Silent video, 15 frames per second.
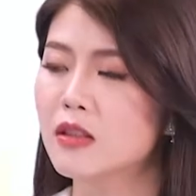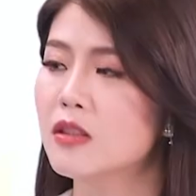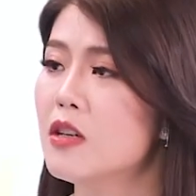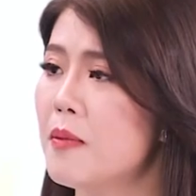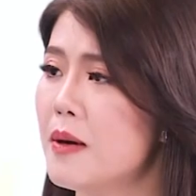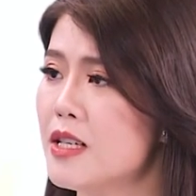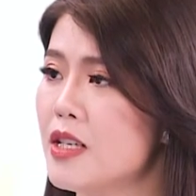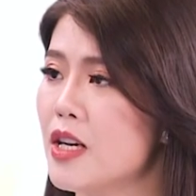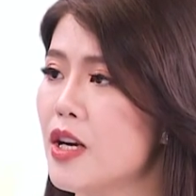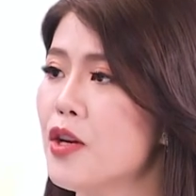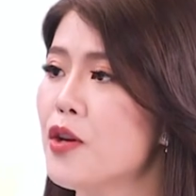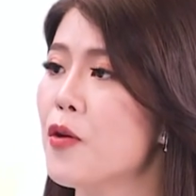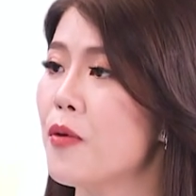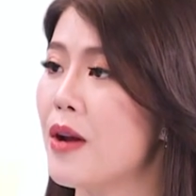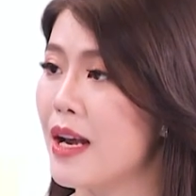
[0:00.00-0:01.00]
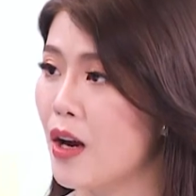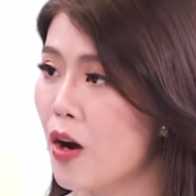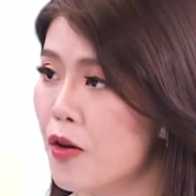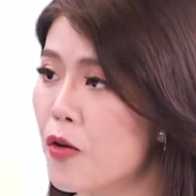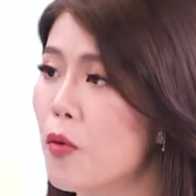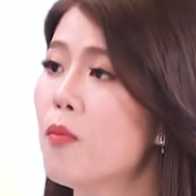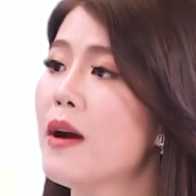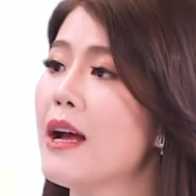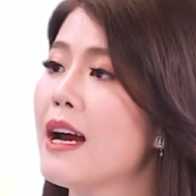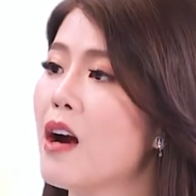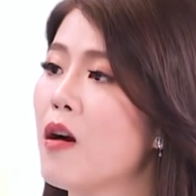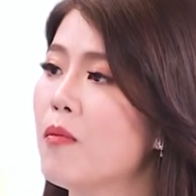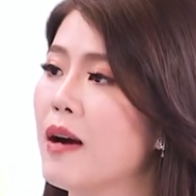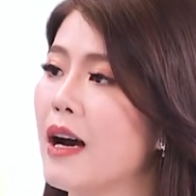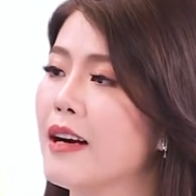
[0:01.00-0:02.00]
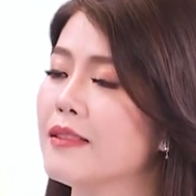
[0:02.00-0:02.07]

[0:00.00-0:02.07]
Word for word: Thưa bác sĩ, điều này có đúng hay không ạ?